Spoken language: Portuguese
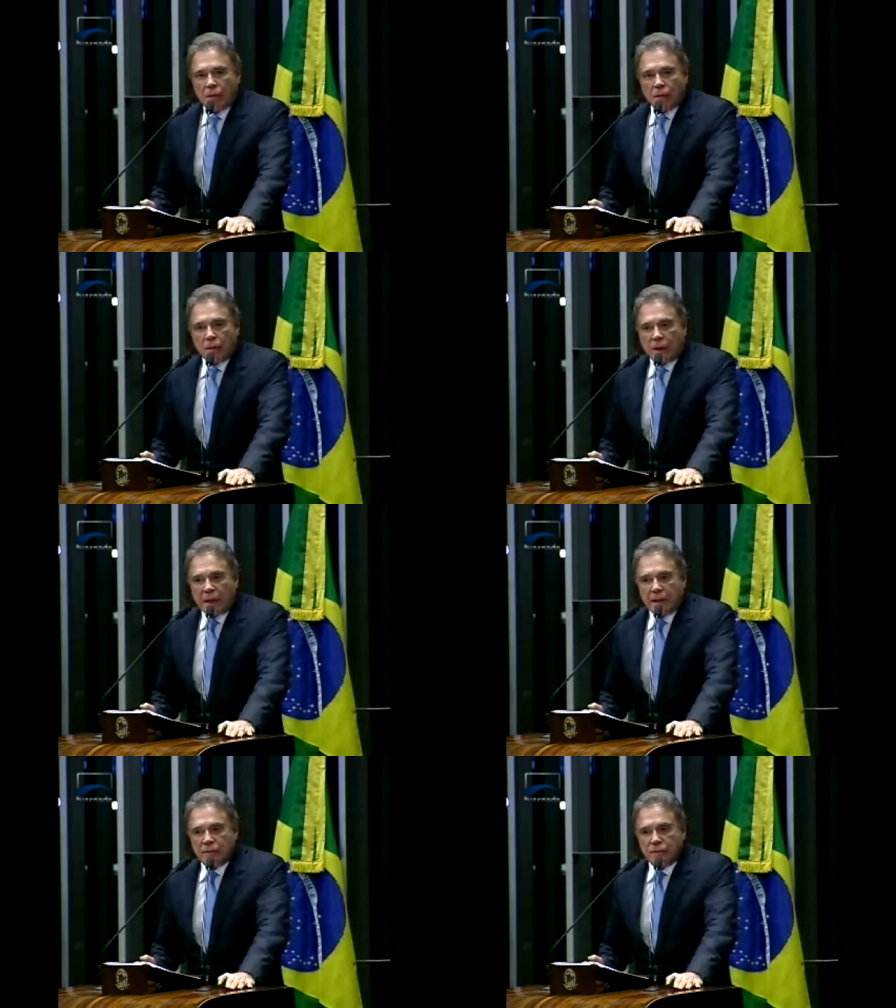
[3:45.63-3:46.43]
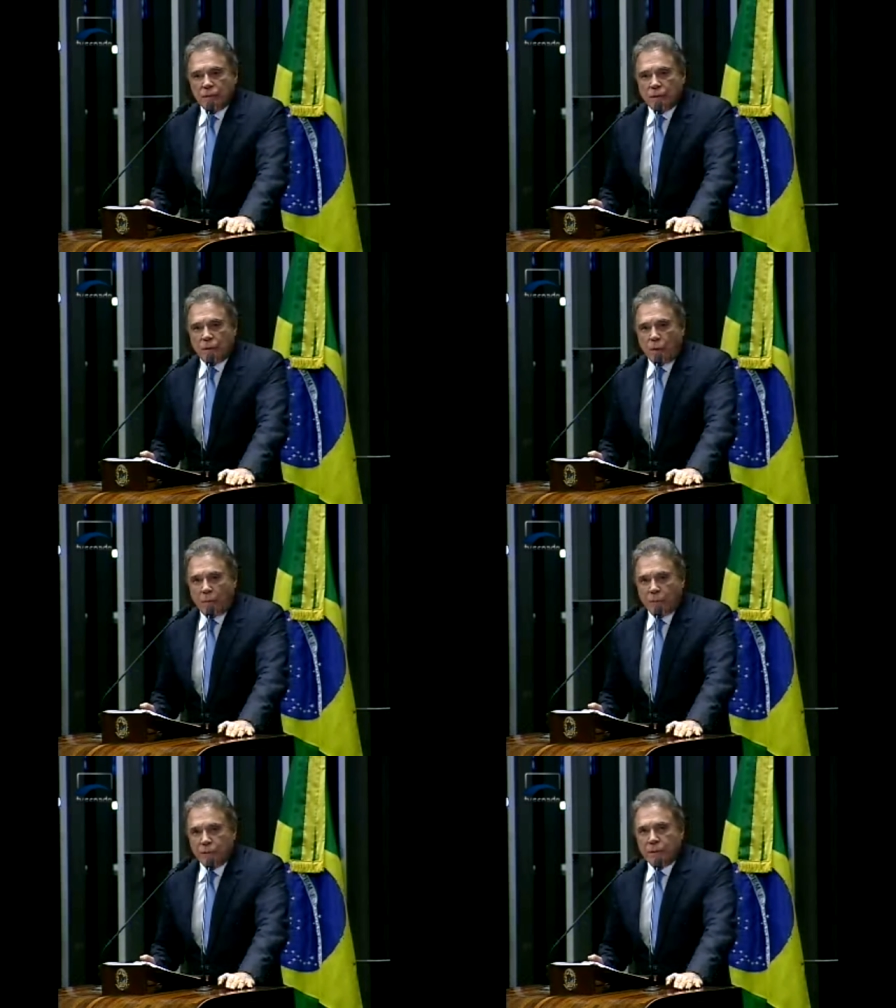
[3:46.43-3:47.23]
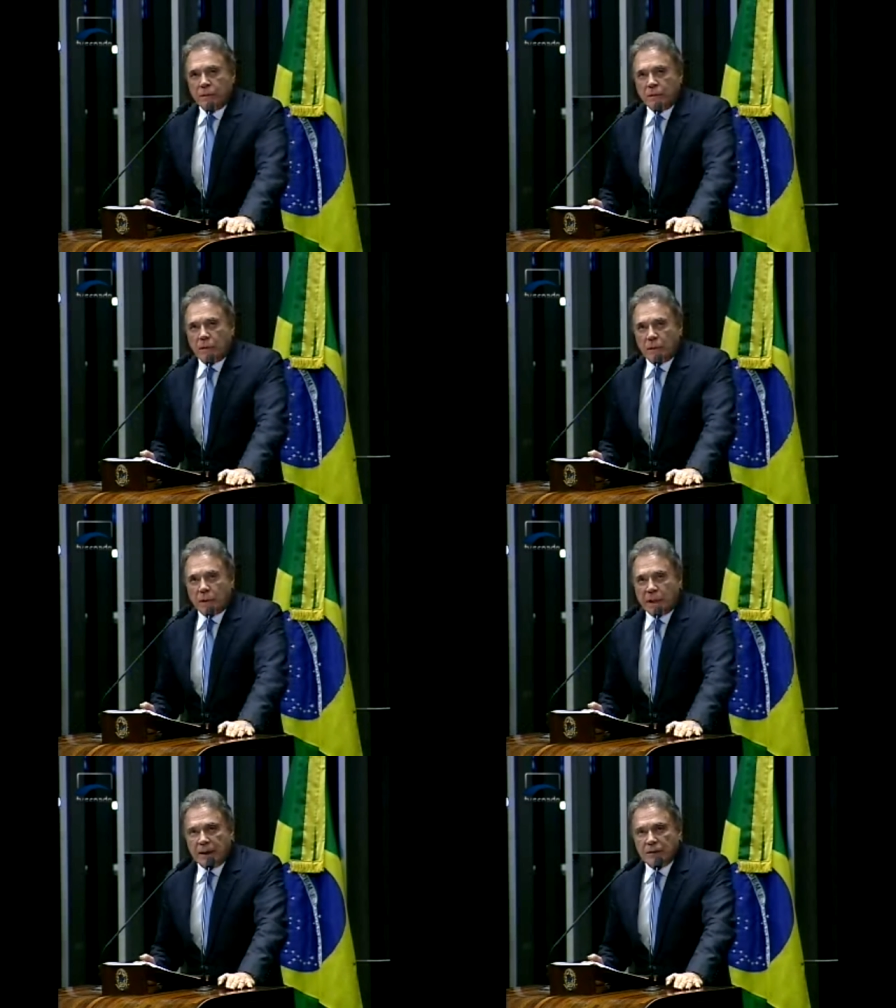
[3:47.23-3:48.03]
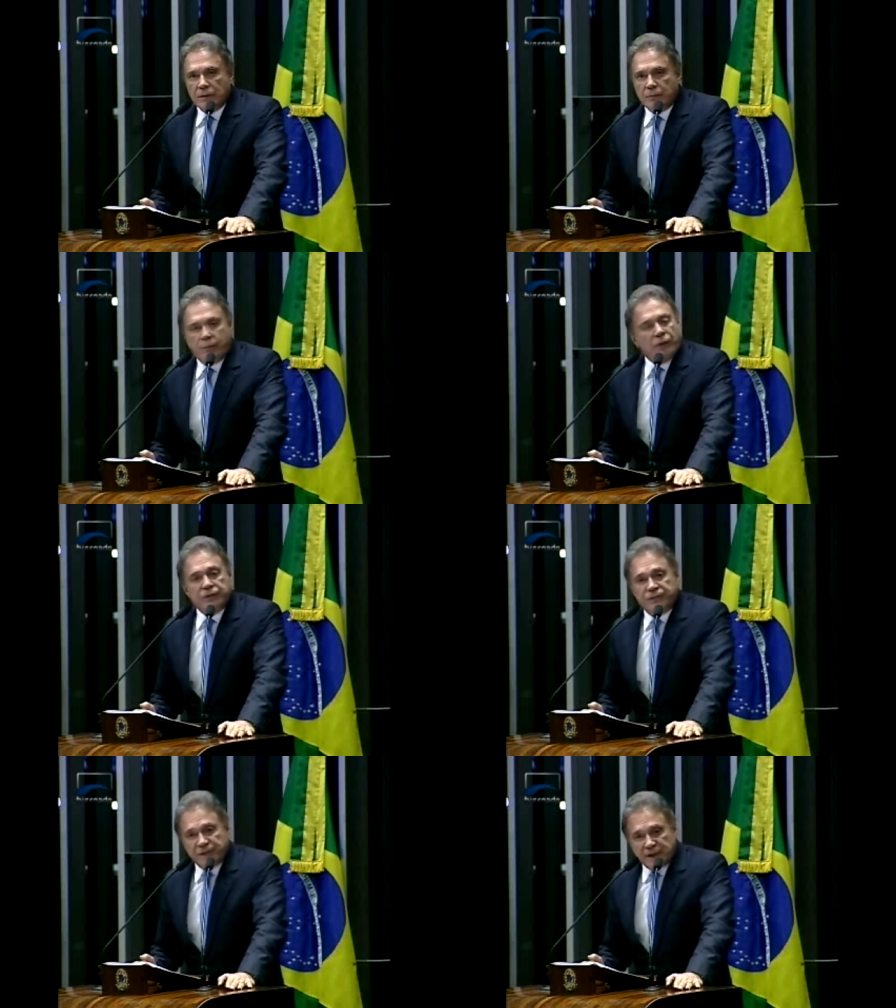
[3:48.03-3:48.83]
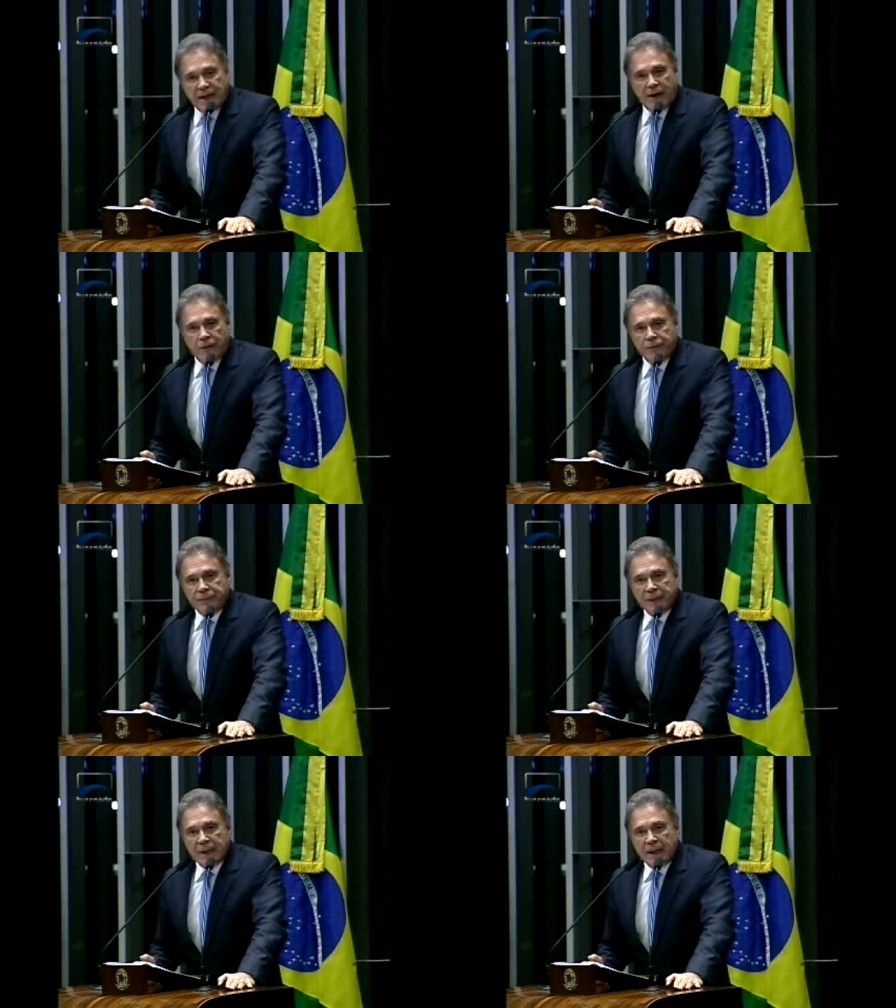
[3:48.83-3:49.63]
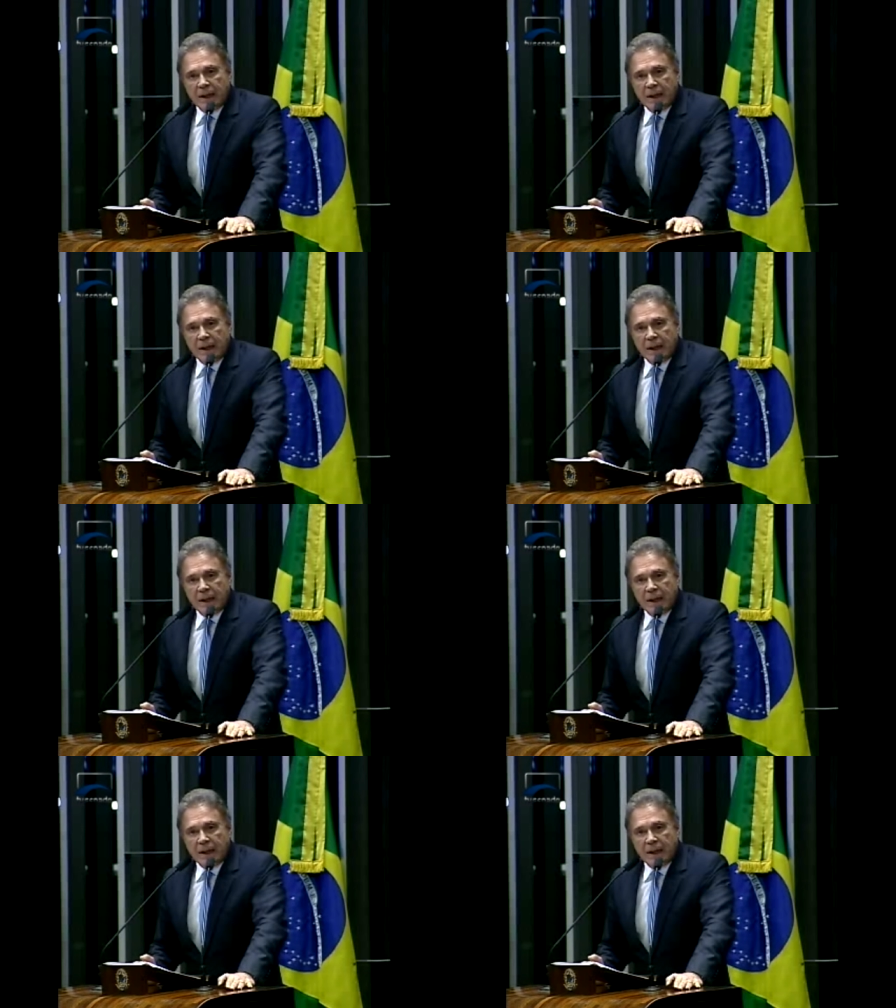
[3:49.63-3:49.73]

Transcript: colocando cobro, colocando ponto final